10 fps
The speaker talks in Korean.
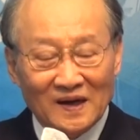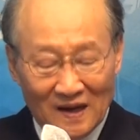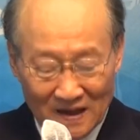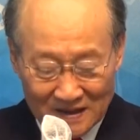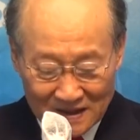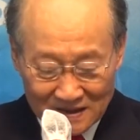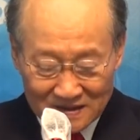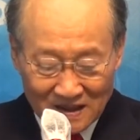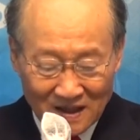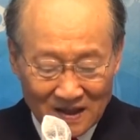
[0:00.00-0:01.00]
아, 이런
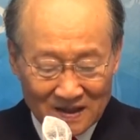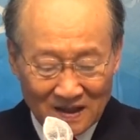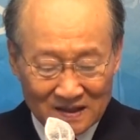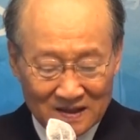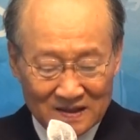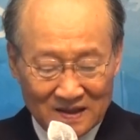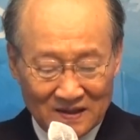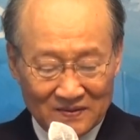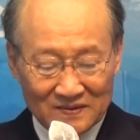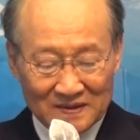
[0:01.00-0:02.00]
생각이 다
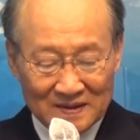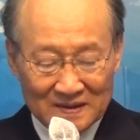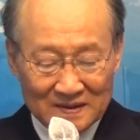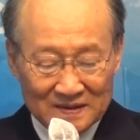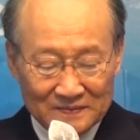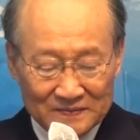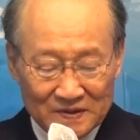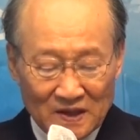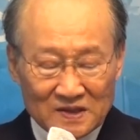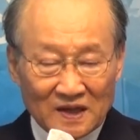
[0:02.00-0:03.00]
들더라고
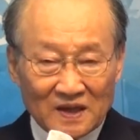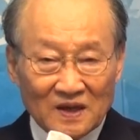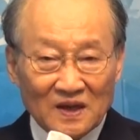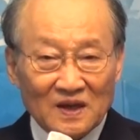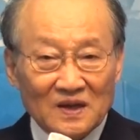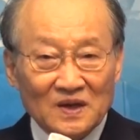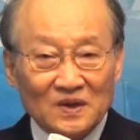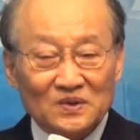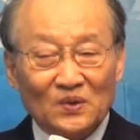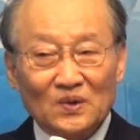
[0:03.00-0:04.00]
세상에
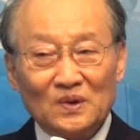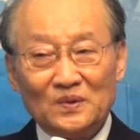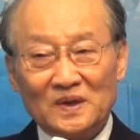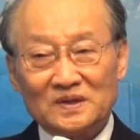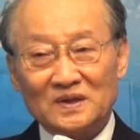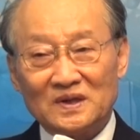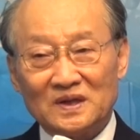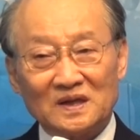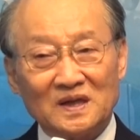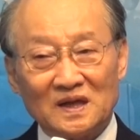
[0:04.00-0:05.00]
돈을 위해서
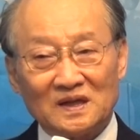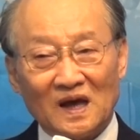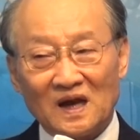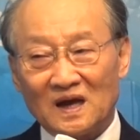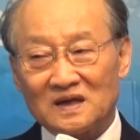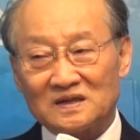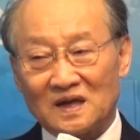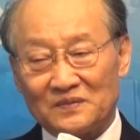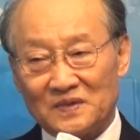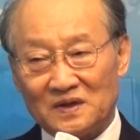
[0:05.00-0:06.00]
이렇게 타락한
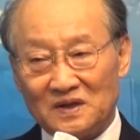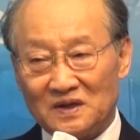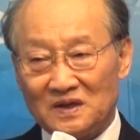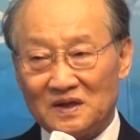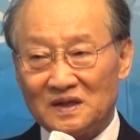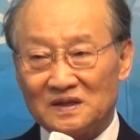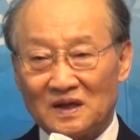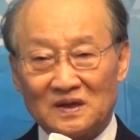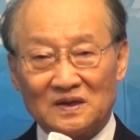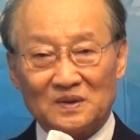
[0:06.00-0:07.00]
사람들이
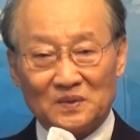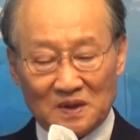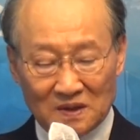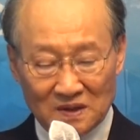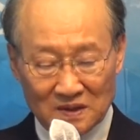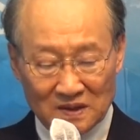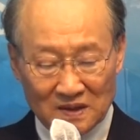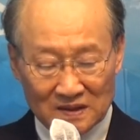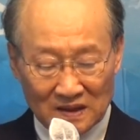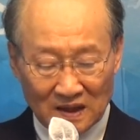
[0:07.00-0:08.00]
있다는 거 우리는
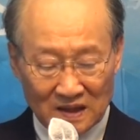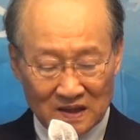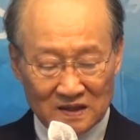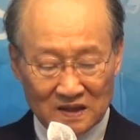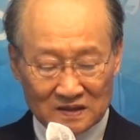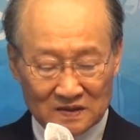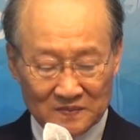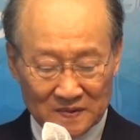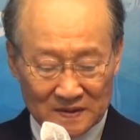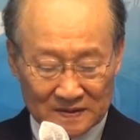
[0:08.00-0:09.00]
알아야
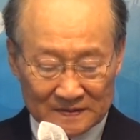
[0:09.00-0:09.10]
되겠습니다